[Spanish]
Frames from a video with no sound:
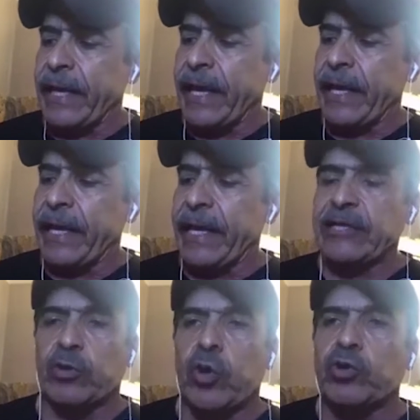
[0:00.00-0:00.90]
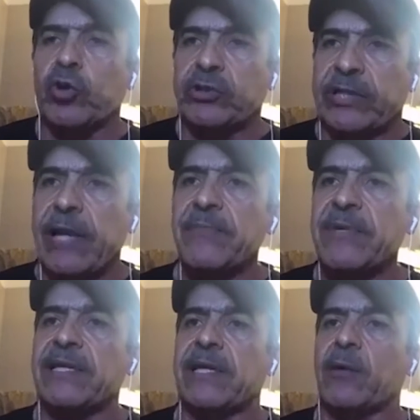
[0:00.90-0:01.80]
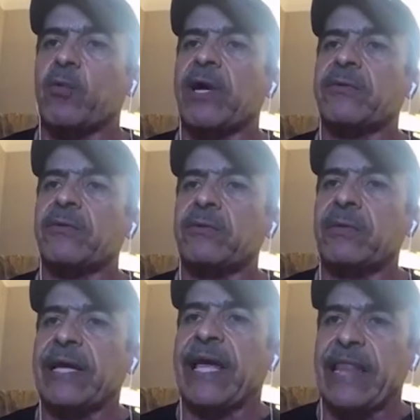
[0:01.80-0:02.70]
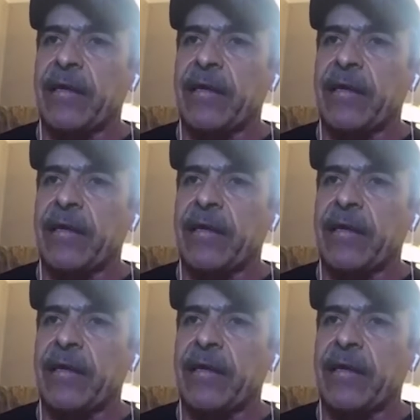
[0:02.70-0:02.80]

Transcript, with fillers: que estoy totalmente de acuerdo